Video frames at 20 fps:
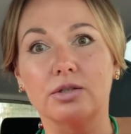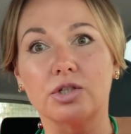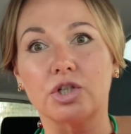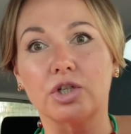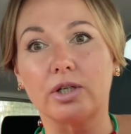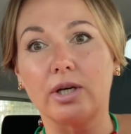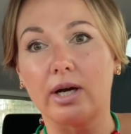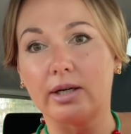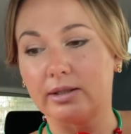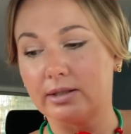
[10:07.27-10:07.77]

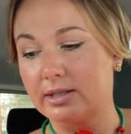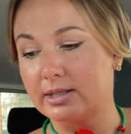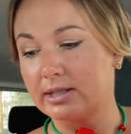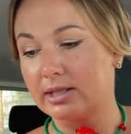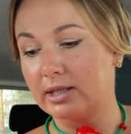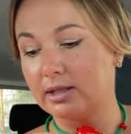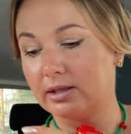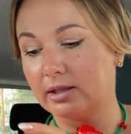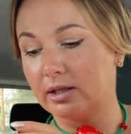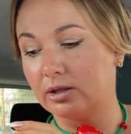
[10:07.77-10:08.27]
шикарные
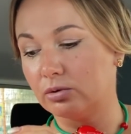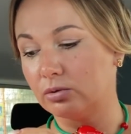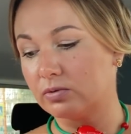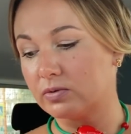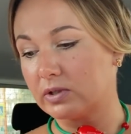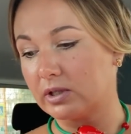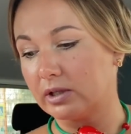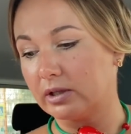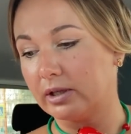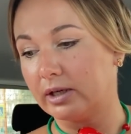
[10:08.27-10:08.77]
скидки
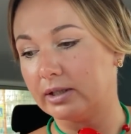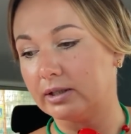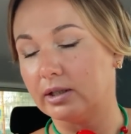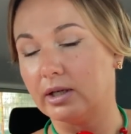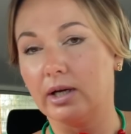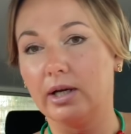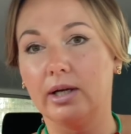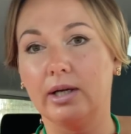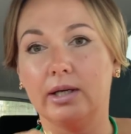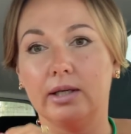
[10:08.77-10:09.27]
идут с онлайн.
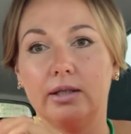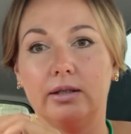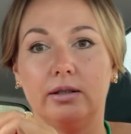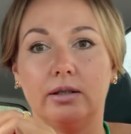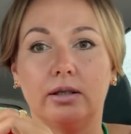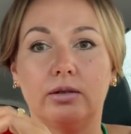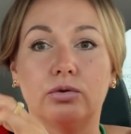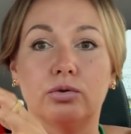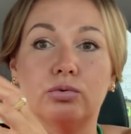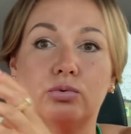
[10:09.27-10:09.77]

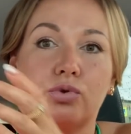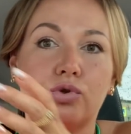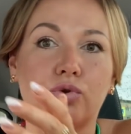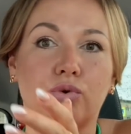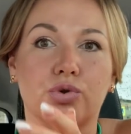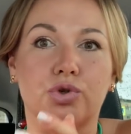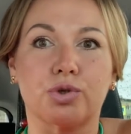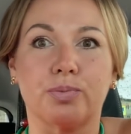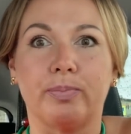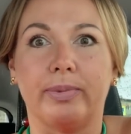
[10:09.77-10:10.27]
Я говорю, ну
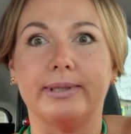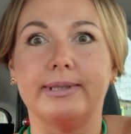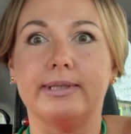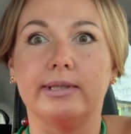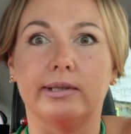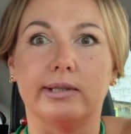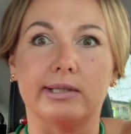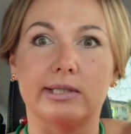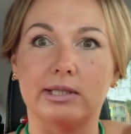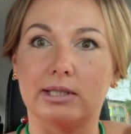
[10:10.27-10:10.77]
что ж
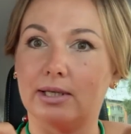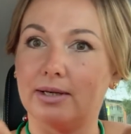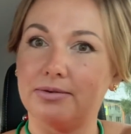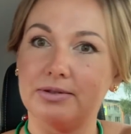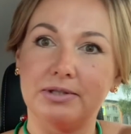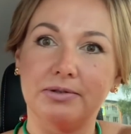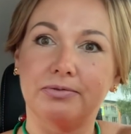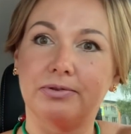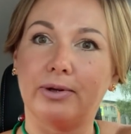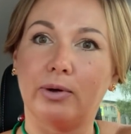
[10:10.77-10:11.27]
поделать,
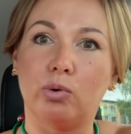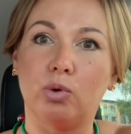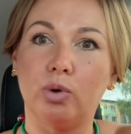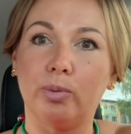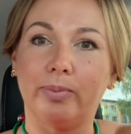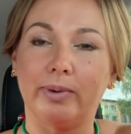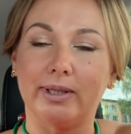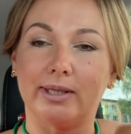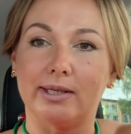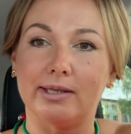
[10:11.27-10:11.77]
ставьте в
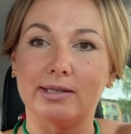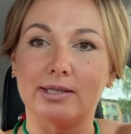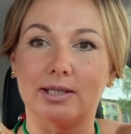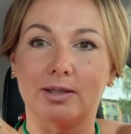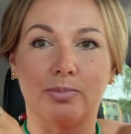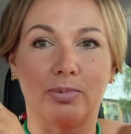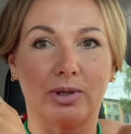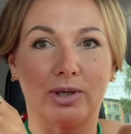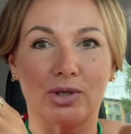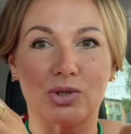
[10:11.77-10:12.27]
такой
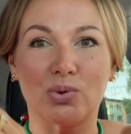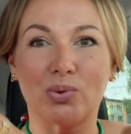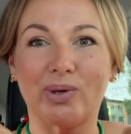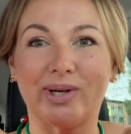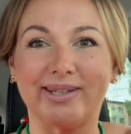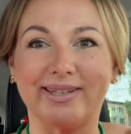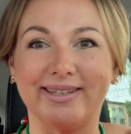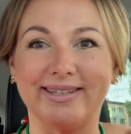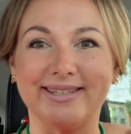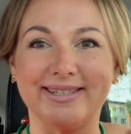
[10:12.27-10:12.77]
пакетик, покажу
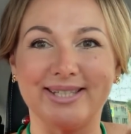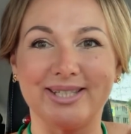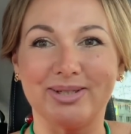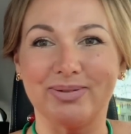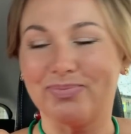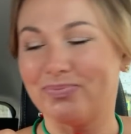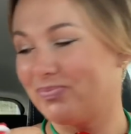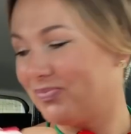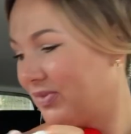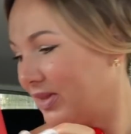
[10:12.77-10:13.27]
как есть.
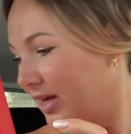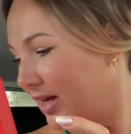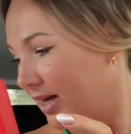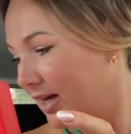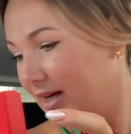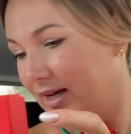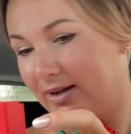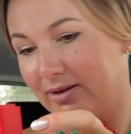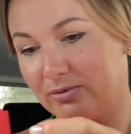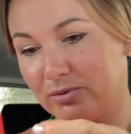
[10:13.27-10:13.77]

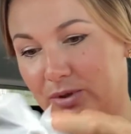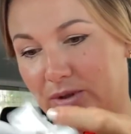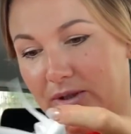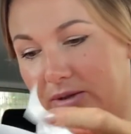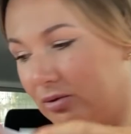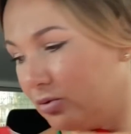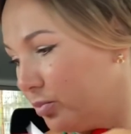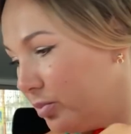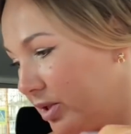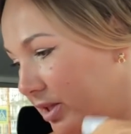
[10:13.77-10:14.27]
Вот,
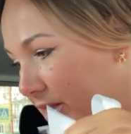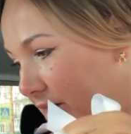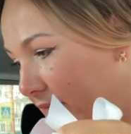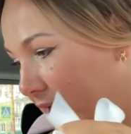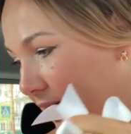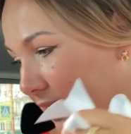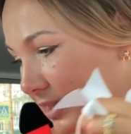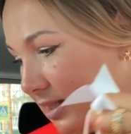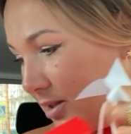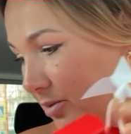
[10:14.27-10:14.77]
у
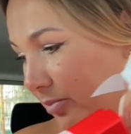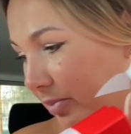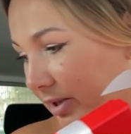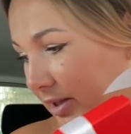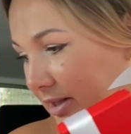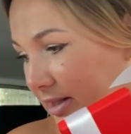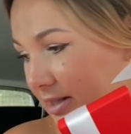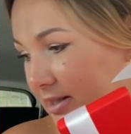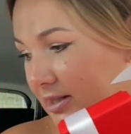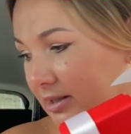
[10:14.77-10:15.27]
меня один
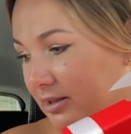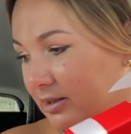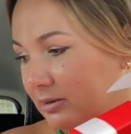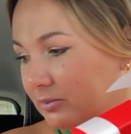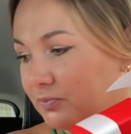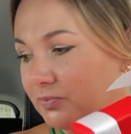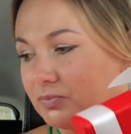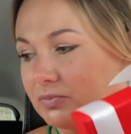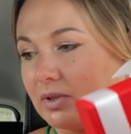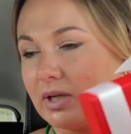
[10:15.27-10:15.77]
пакетик,
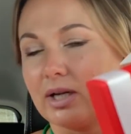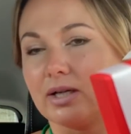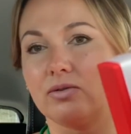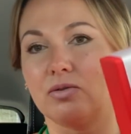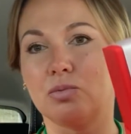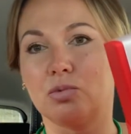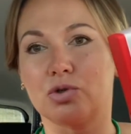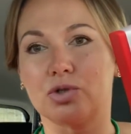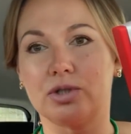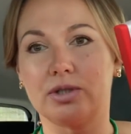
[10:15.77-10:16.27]
как
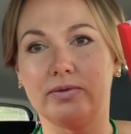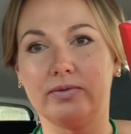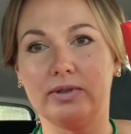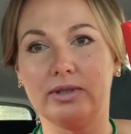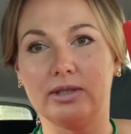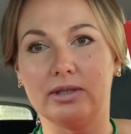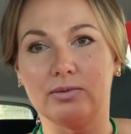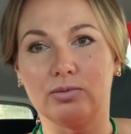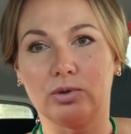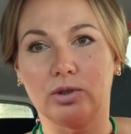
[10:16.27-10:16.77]
вы можете
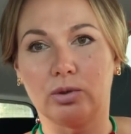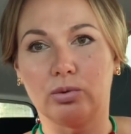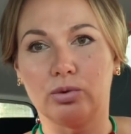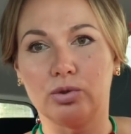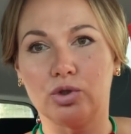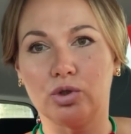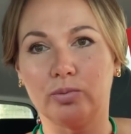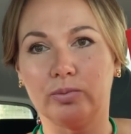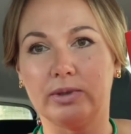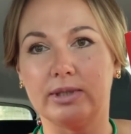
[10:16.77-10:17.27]
видеть, вот
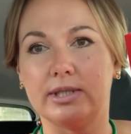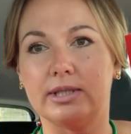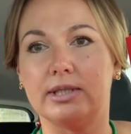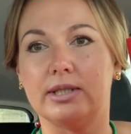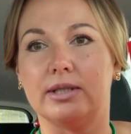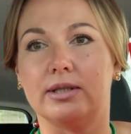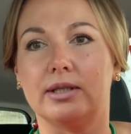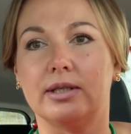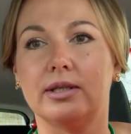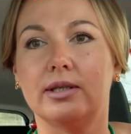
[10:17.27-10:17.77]
такой
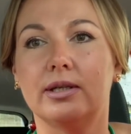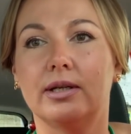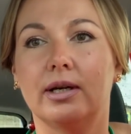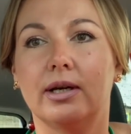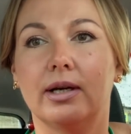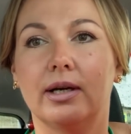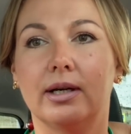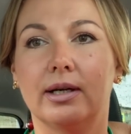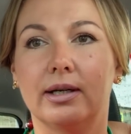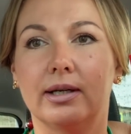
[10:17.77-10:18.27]
темно-синий,
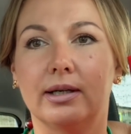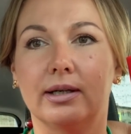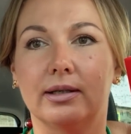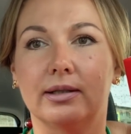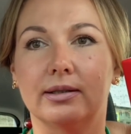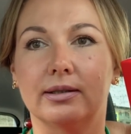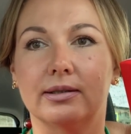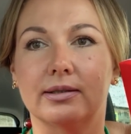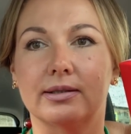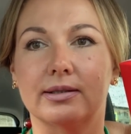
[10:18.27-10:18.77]

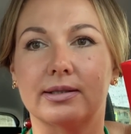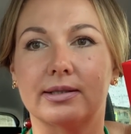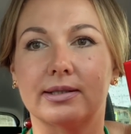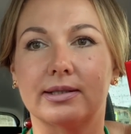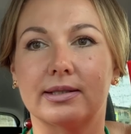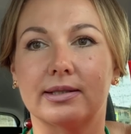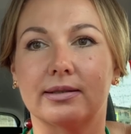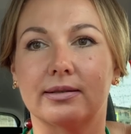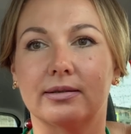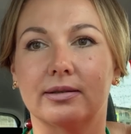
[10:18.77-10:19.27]
а,
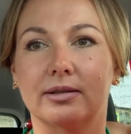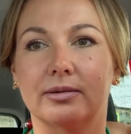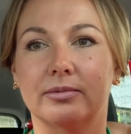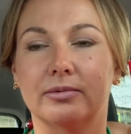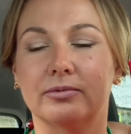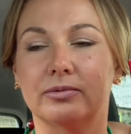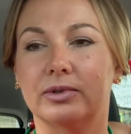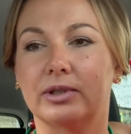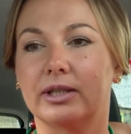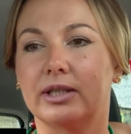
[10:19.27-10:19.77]
с а,
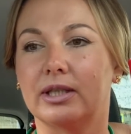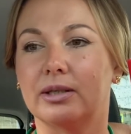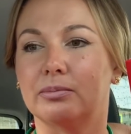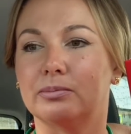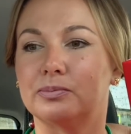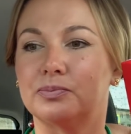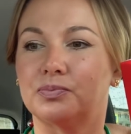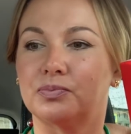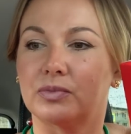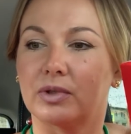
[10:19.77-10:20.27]

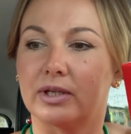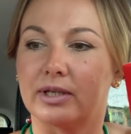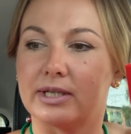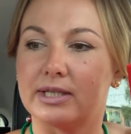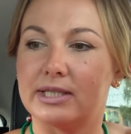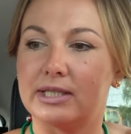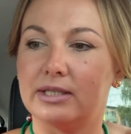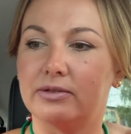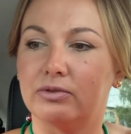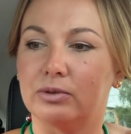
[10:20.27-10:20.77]
таким
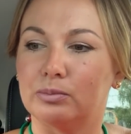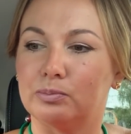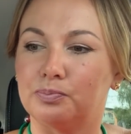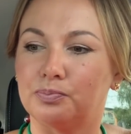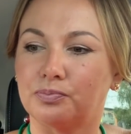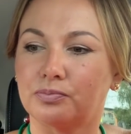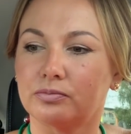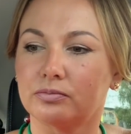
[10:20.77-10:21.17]
красивым